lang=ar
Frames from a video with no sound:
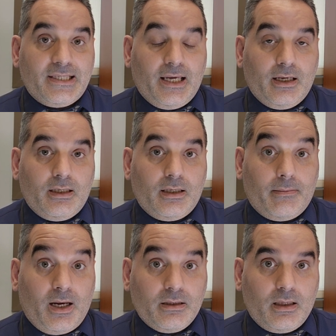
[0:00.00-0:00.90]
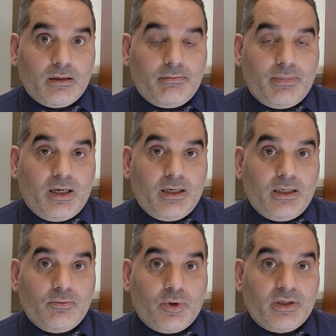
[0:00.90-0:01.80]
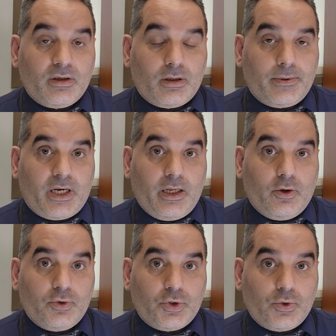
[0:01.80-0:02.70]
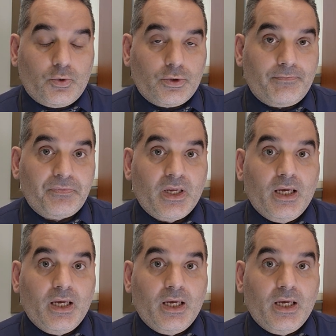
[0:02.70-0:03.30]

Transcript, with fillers: سهل لبعض الاطباء اللي ممكن تنطبق عليهم الشروط